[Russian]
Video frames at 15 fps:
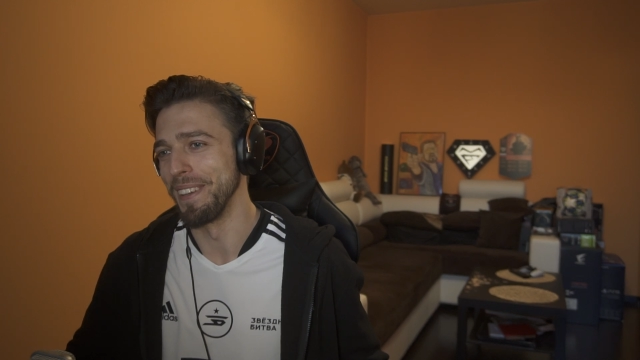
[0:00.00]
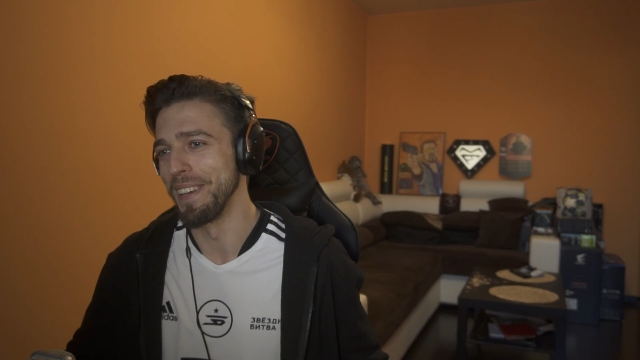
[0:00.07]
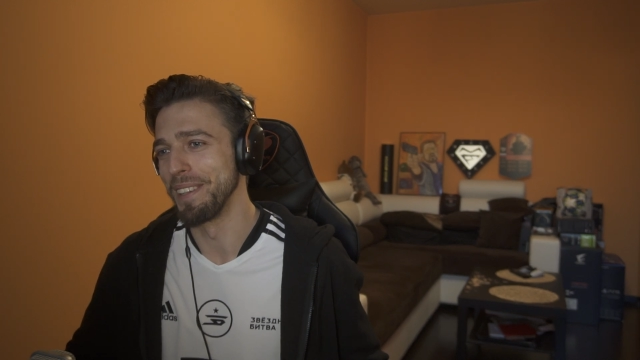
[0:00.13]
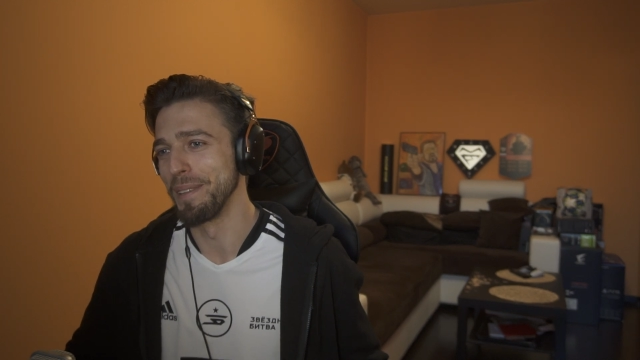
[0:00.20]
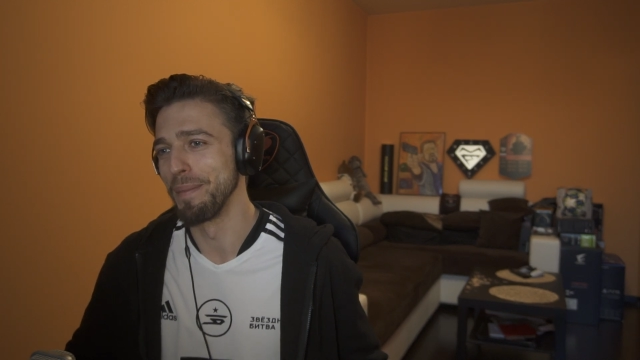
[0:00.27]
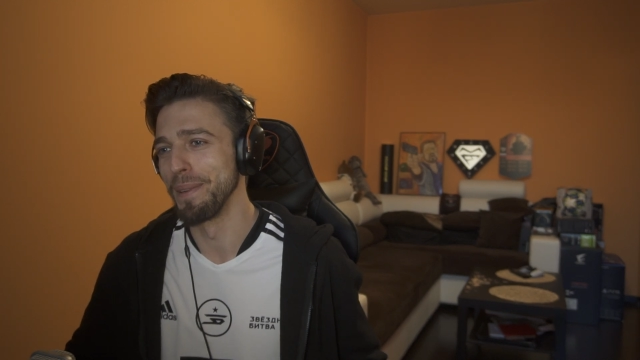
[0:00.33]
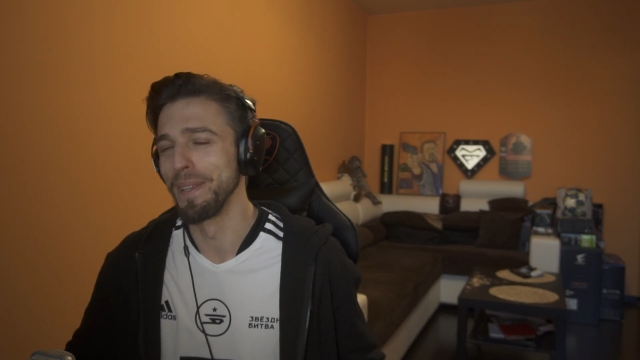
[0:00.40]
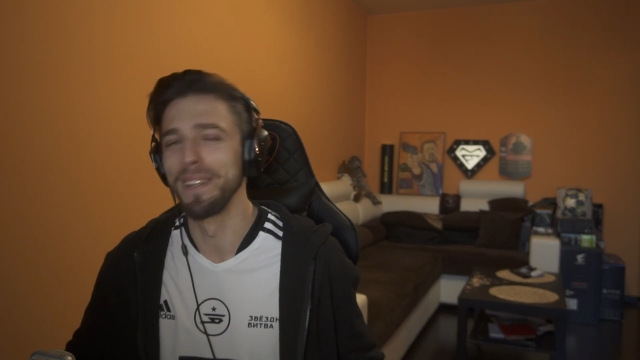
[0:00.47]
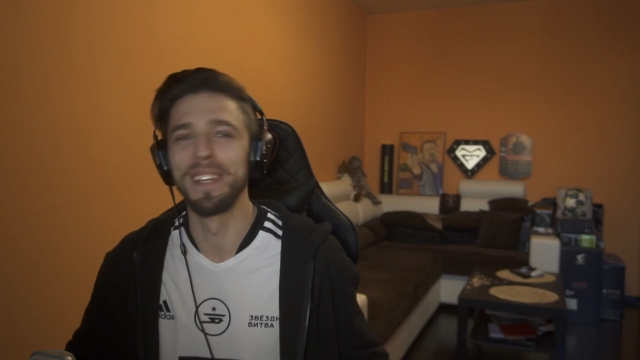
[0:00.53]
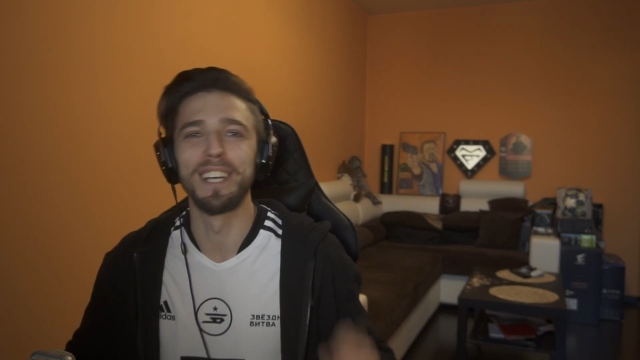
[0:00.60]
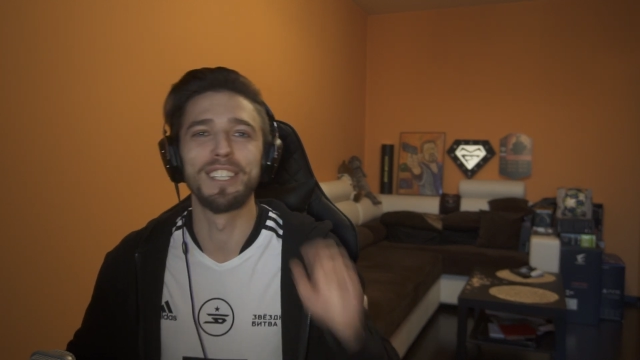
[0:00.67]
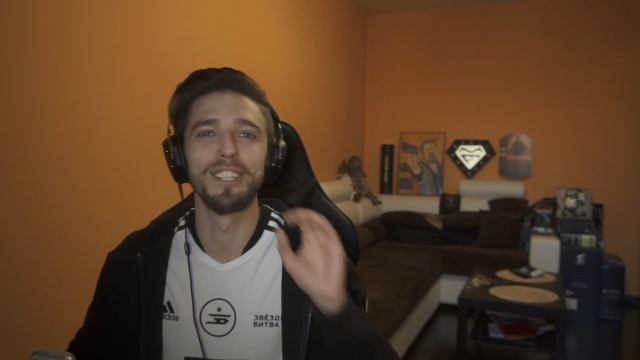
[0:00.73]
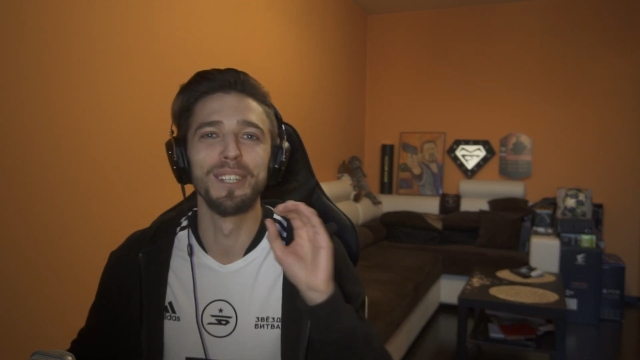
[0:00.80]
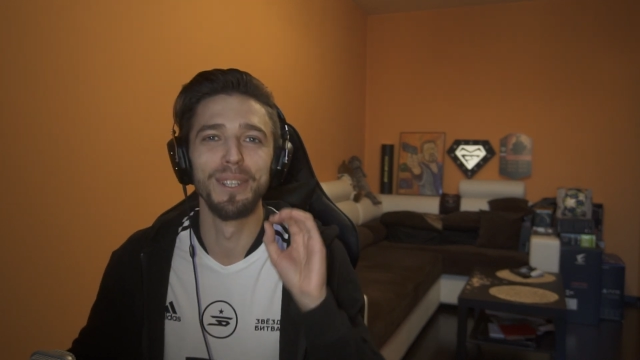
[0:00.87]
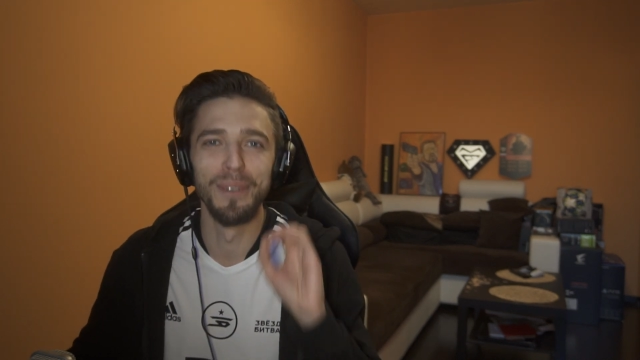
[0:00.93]
Это было
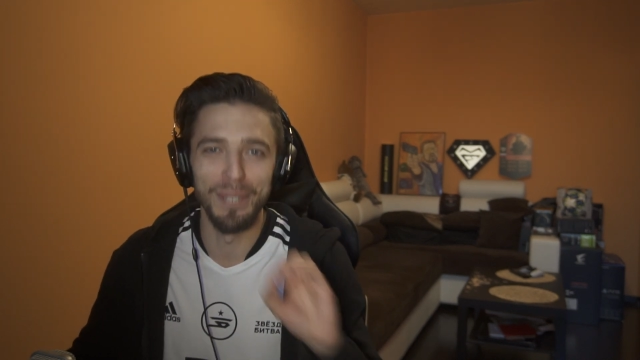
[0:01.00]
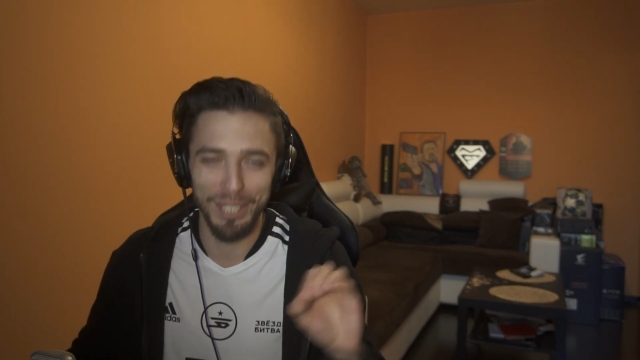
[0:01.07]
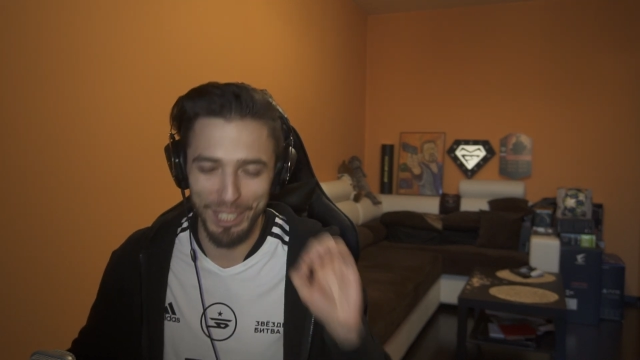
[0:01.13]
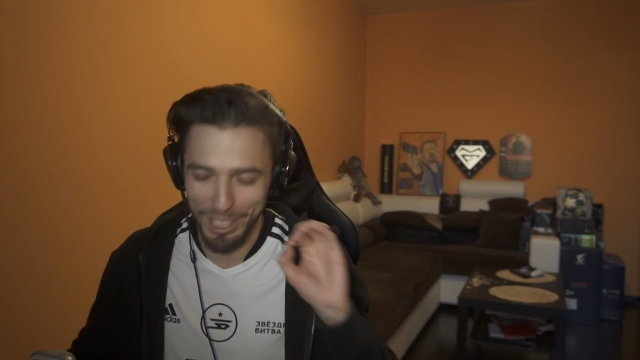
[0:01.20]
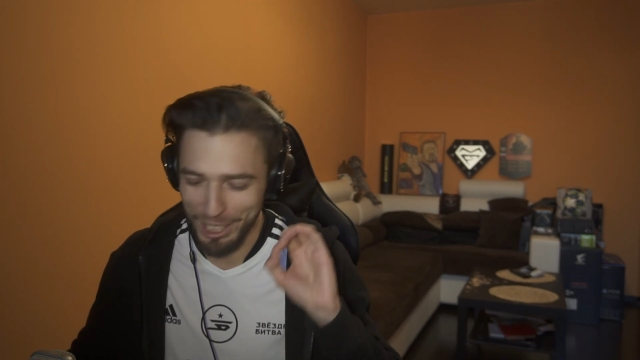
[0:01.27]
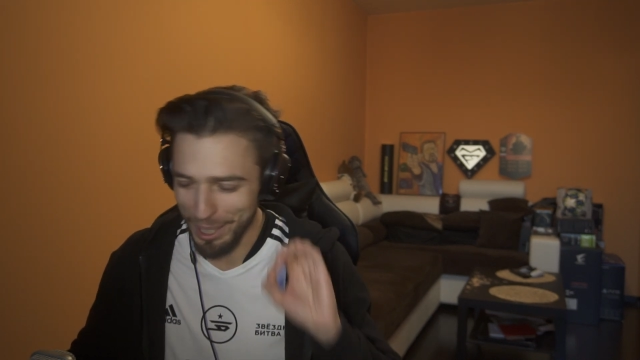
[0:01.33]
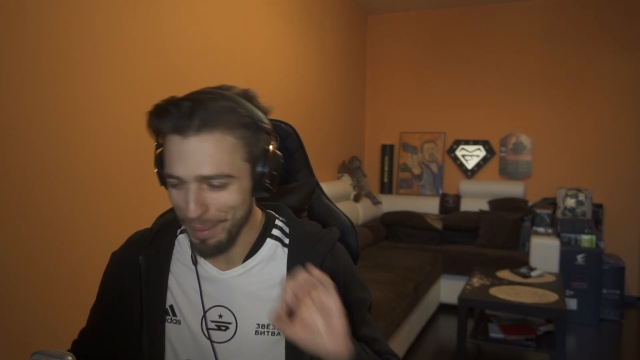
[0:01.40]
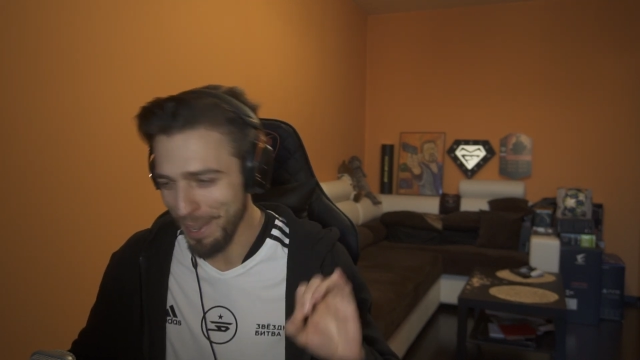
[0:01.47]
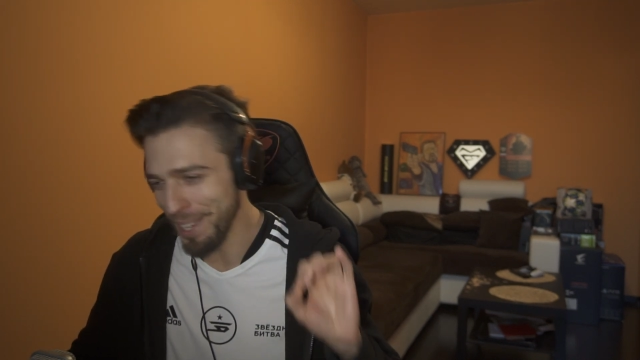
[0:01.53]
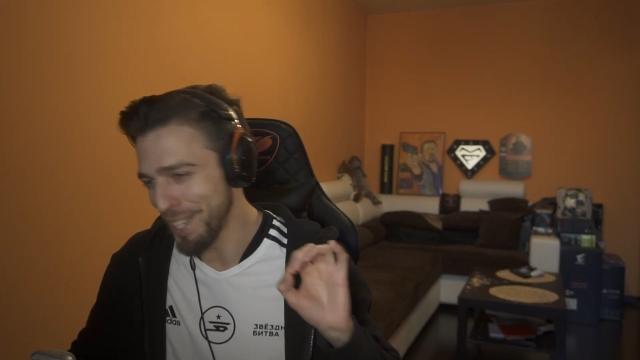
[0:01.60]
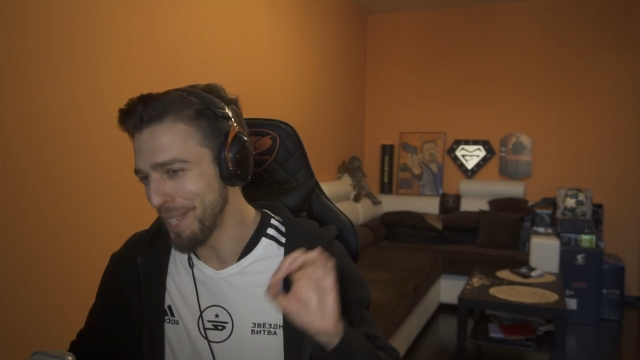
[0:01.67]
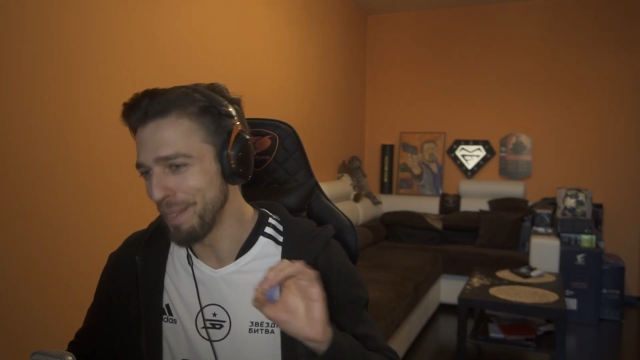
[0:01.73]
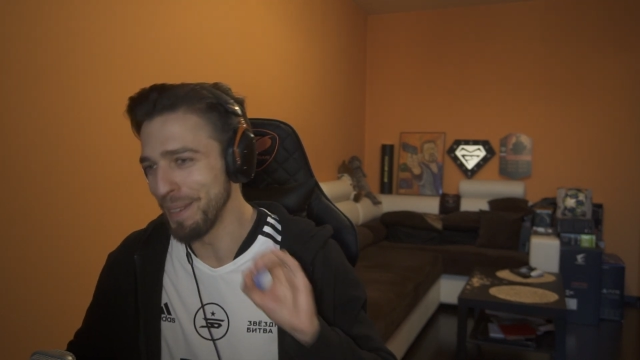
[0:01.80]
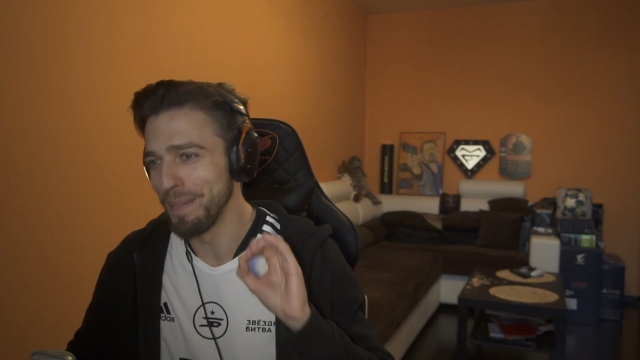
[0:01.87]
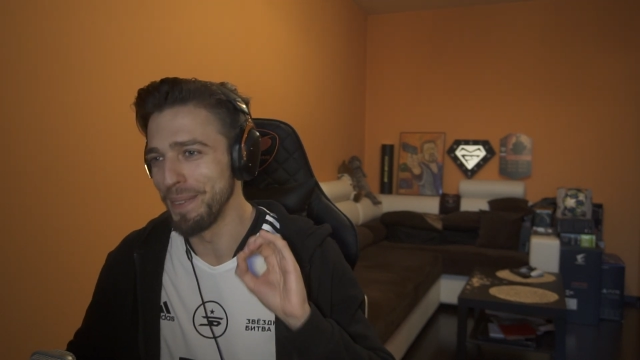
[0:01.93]
даже лучше, чем я
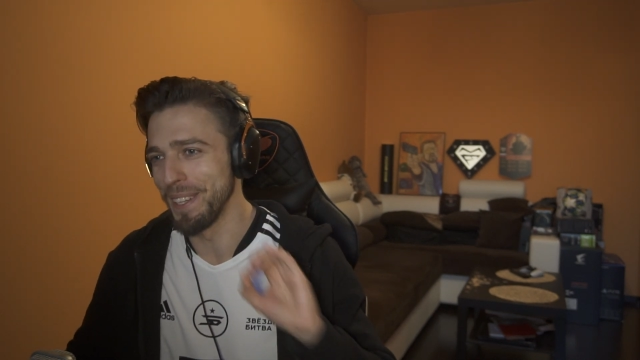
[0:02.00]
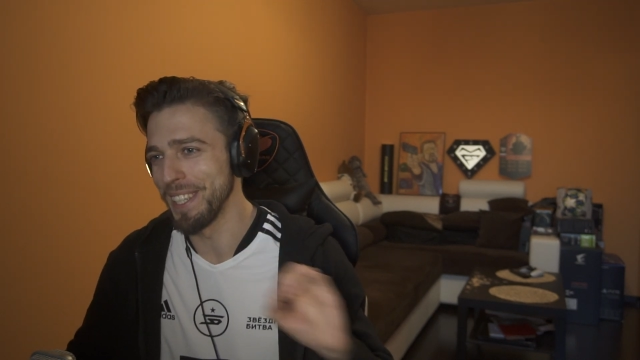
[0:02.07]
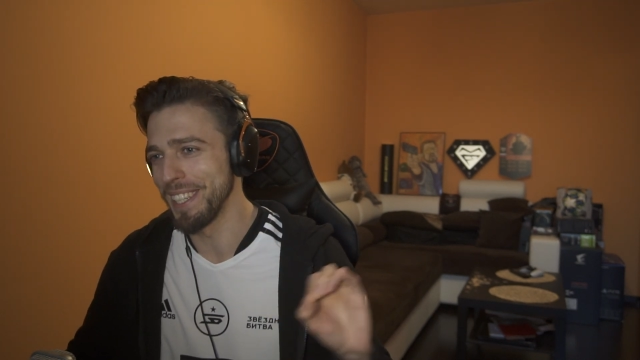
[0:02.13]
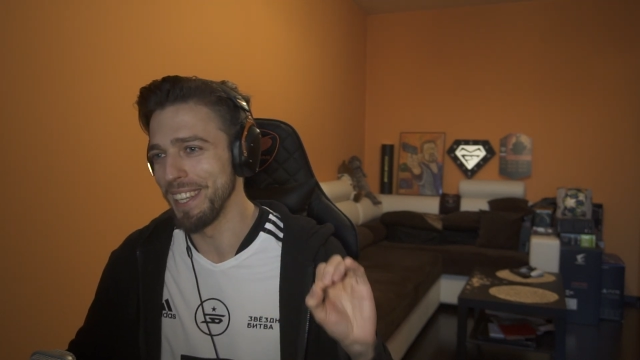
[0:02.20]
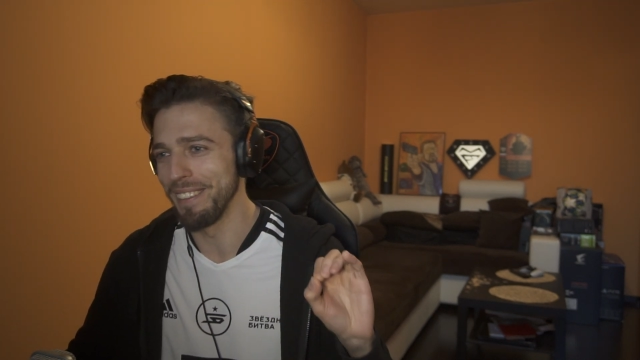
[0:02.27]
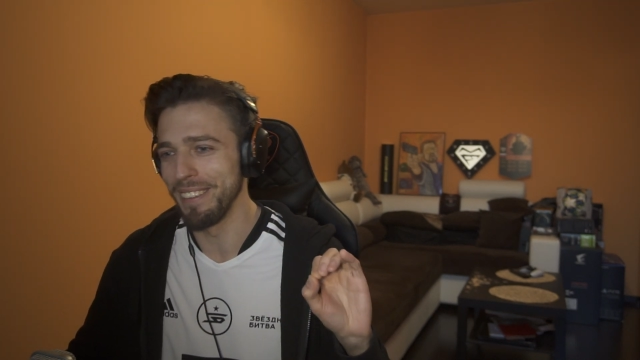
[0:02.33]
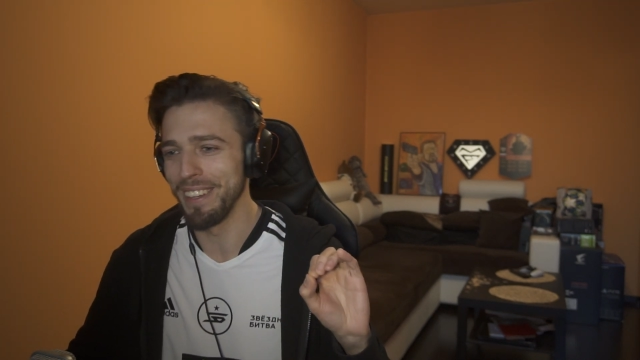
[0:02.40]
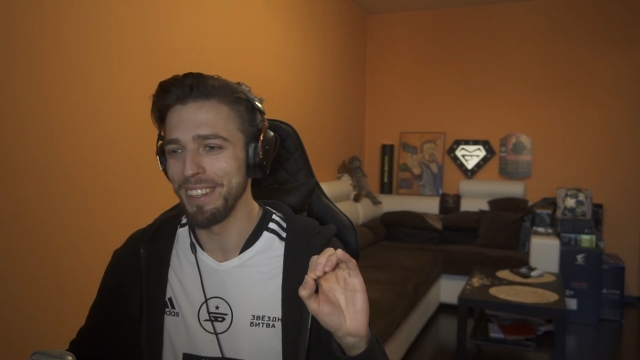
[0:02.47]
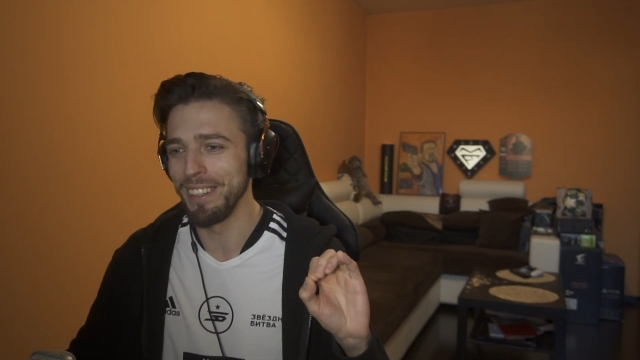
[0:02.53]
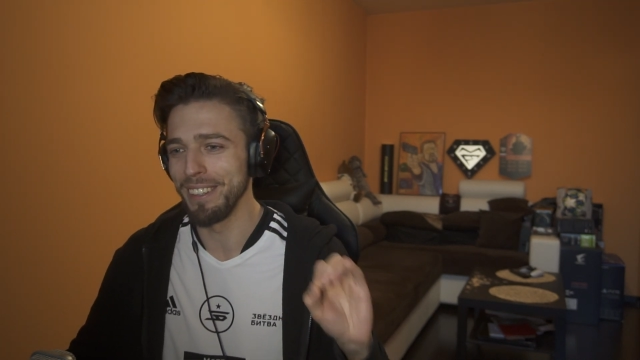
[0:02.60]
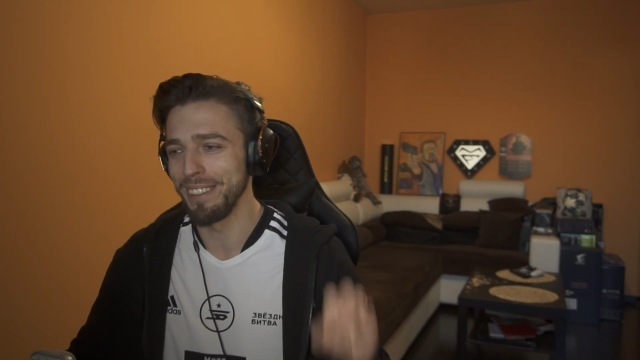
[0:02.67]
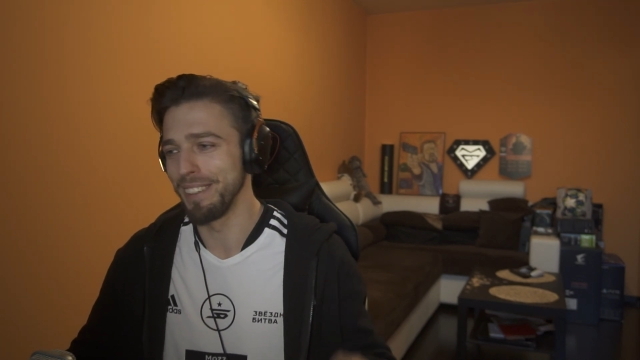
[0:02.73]
себе представлял.